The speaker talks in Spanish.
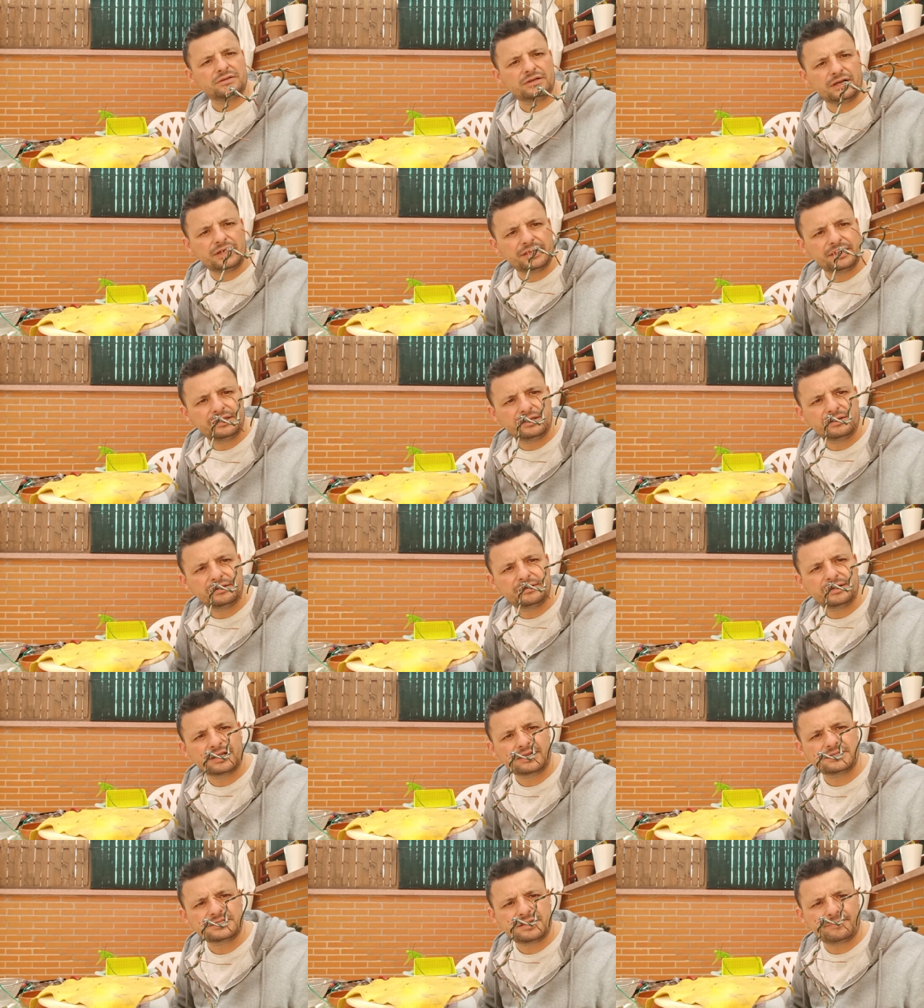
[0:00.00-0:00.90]
ahí,
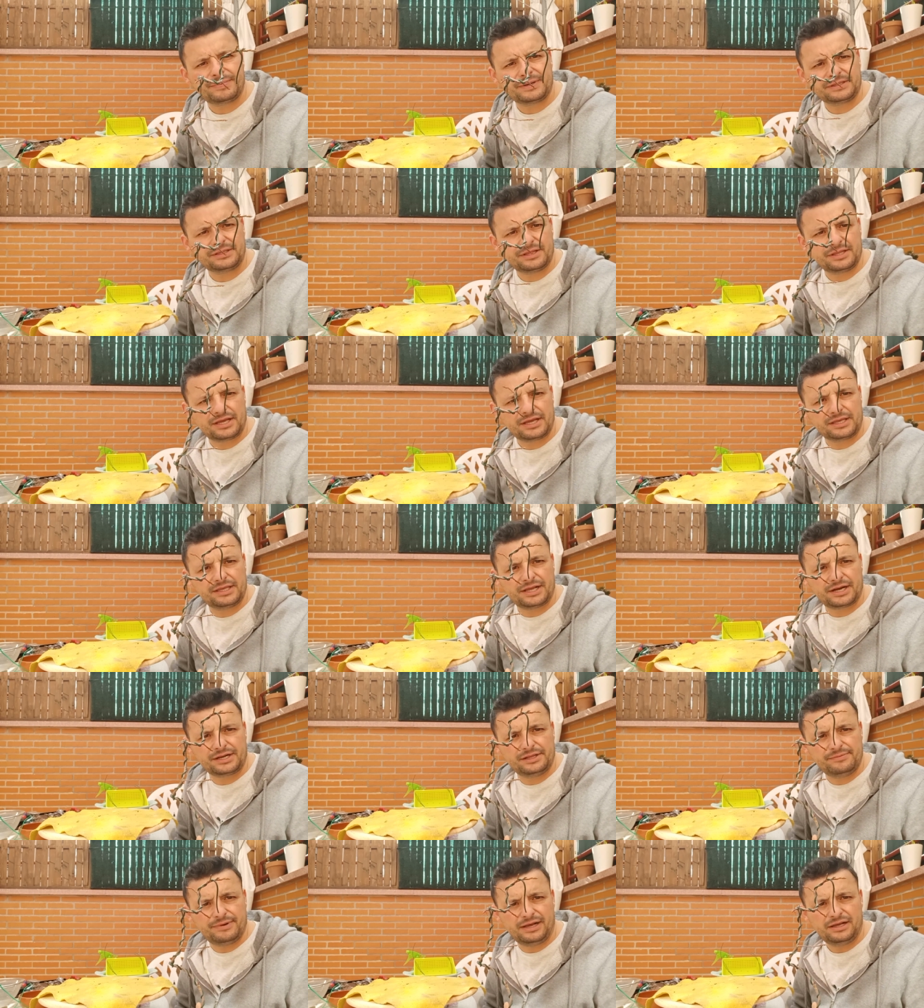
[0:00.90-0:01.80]
para que esta parte de aquí
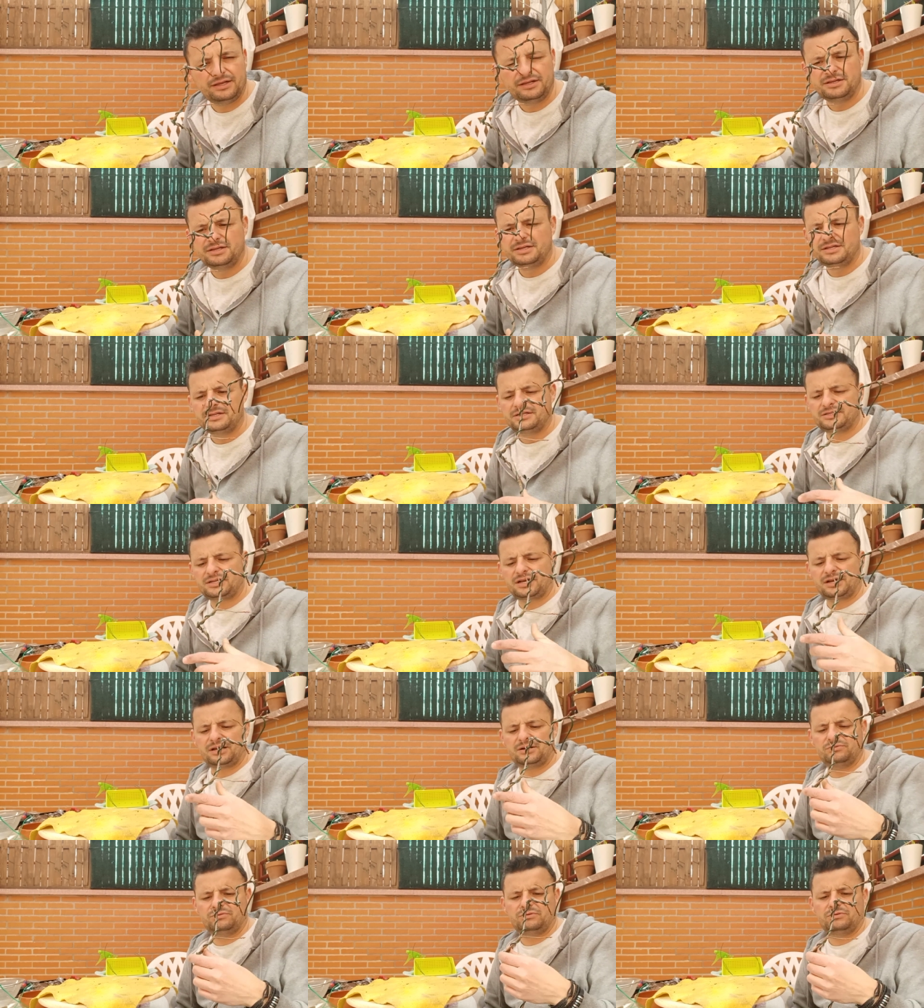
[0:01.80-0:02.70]
arriba,
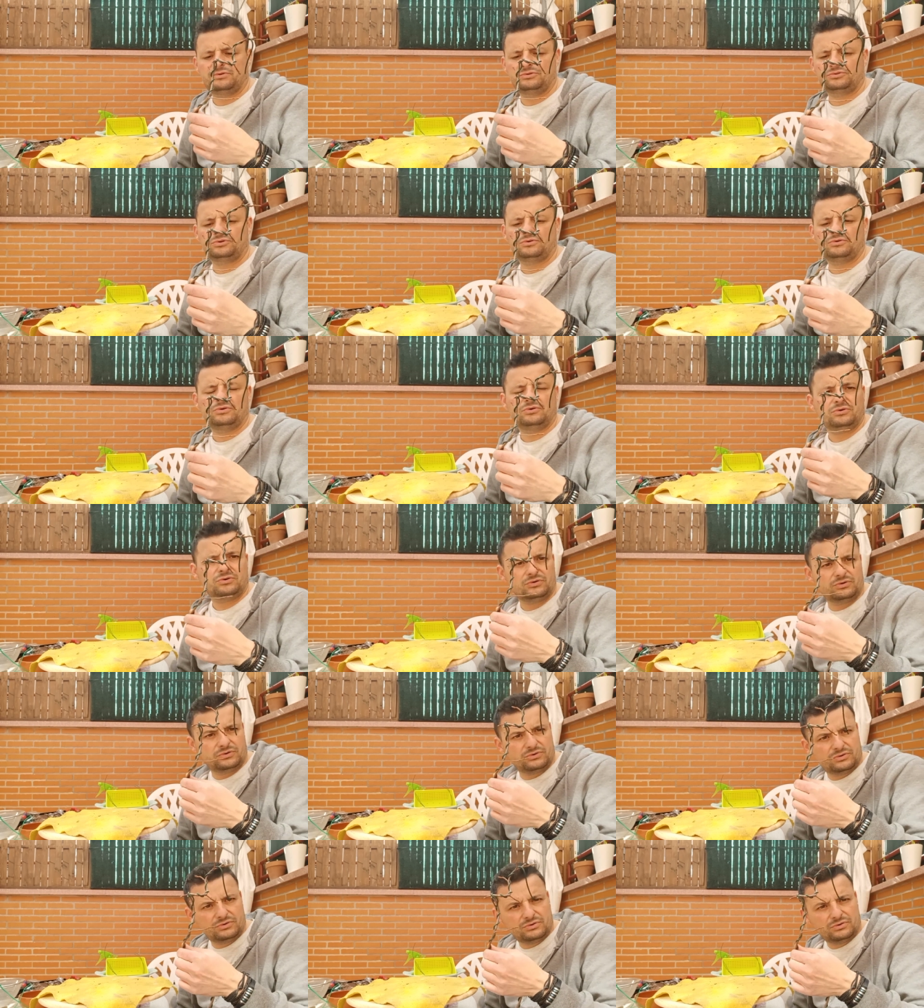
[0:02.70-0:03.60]
sacar
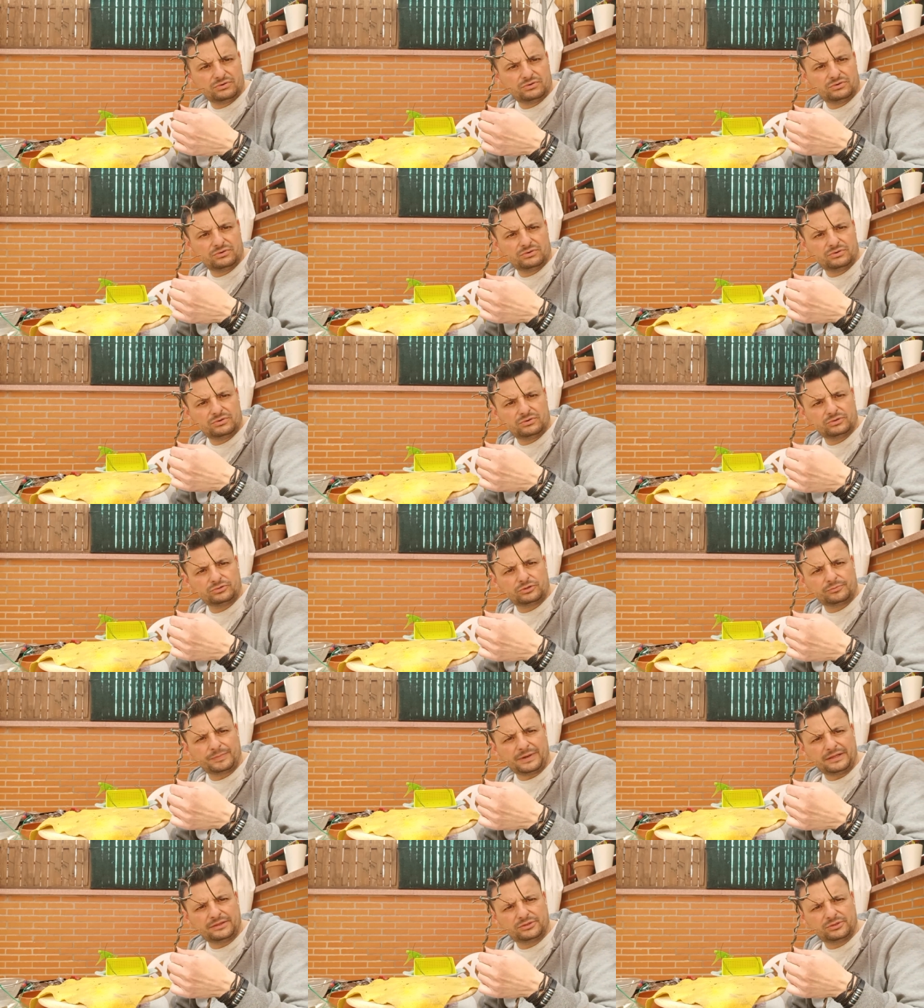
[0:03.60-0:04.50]
otro,
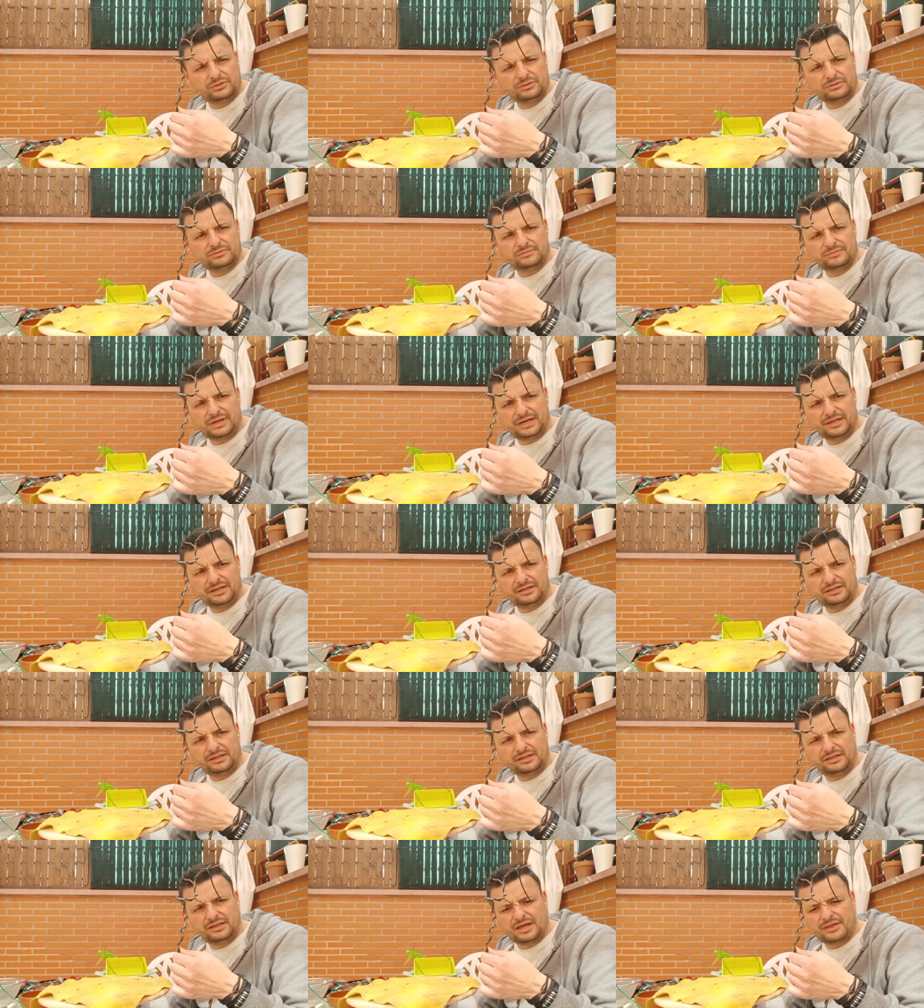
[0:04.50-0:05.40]
otro plantón, ¿vale?
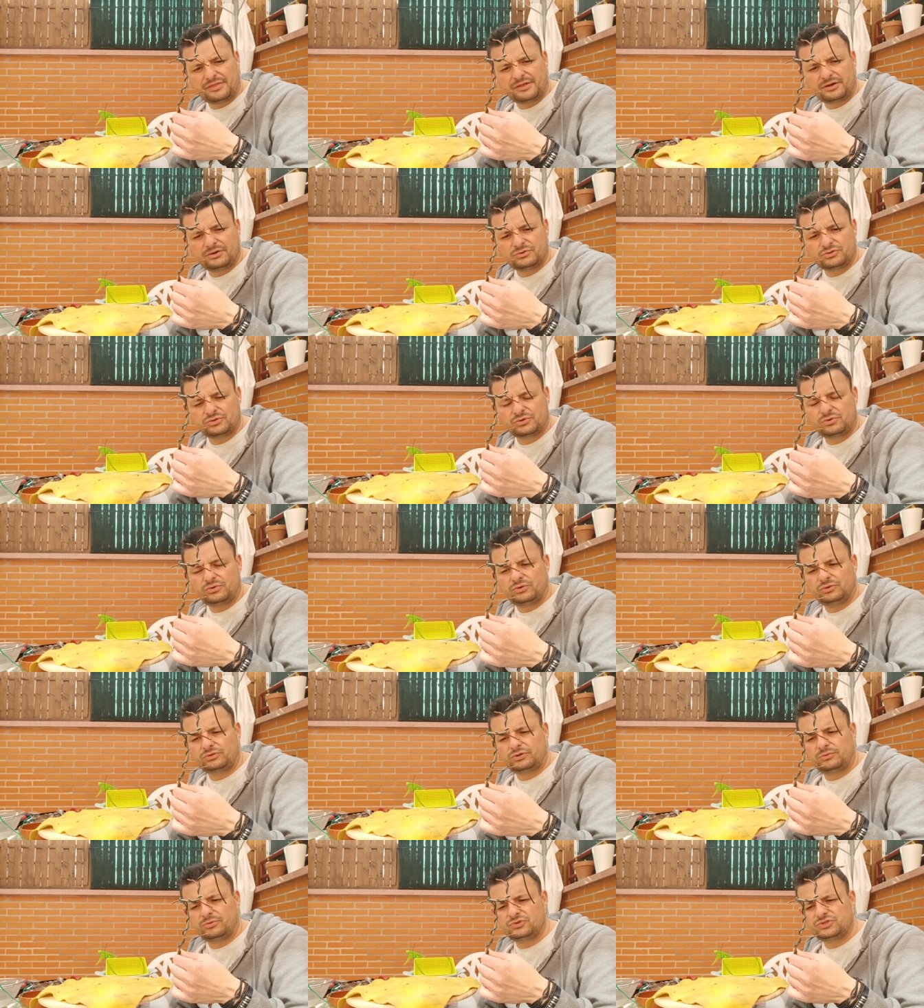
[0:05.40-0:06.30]
Y hacernos
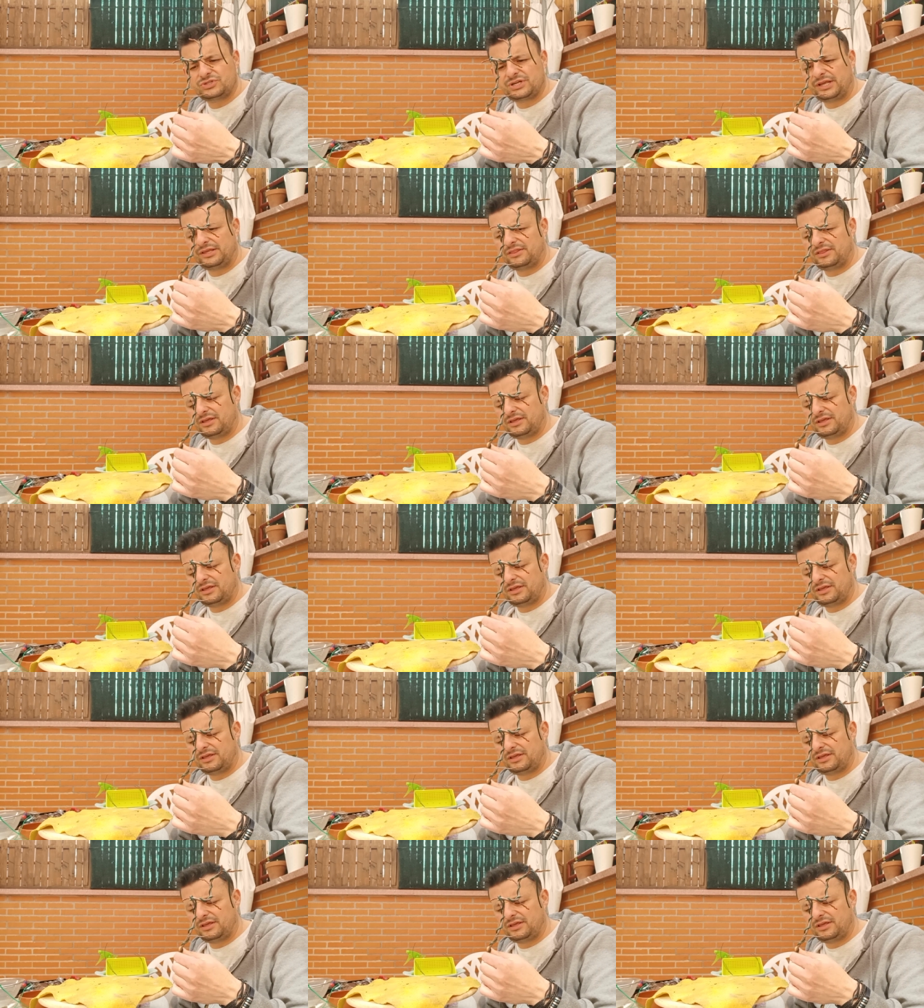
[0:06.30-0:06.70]
otro bonsai